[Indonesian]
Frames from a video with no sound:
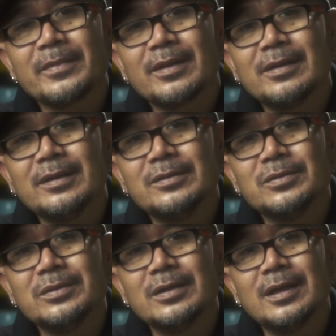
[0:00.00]
dan
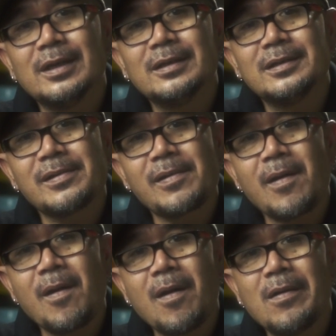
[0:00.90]
juga
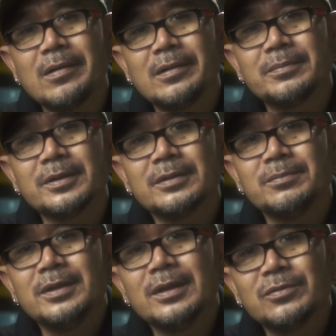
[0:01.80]
uh,
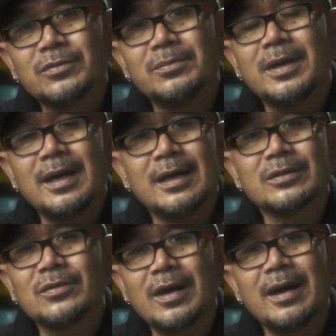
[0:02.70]
peresmian rumah
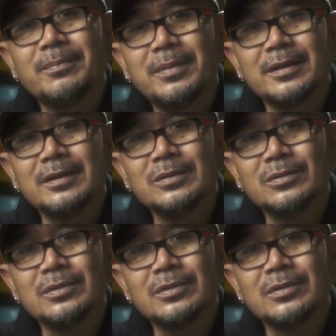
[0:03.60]
atau apa gitu